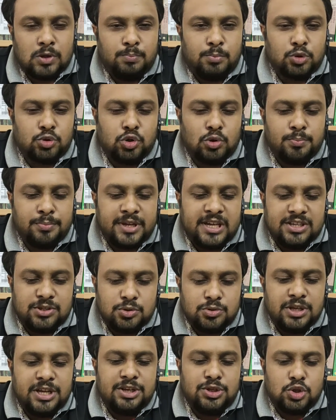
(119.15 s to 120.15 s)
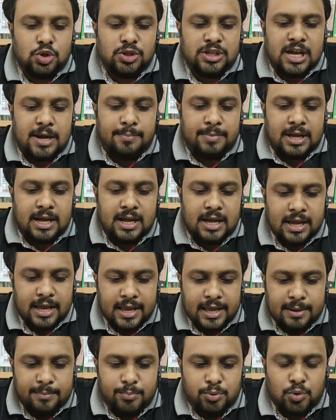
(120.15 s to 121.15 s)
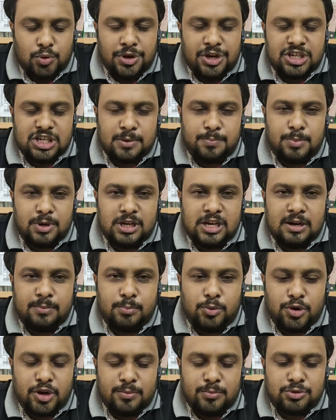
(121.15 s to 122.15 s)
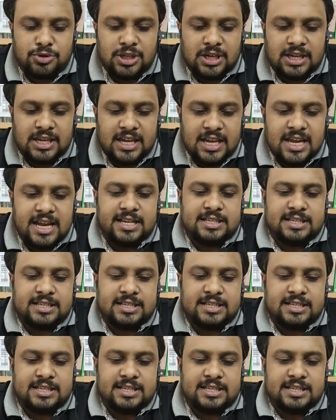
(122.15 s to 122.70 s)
প্রথম কিছুদিন যদি আমরা পুরো হিসেব বিজ্ঞান বইয়ের মধ্যে কি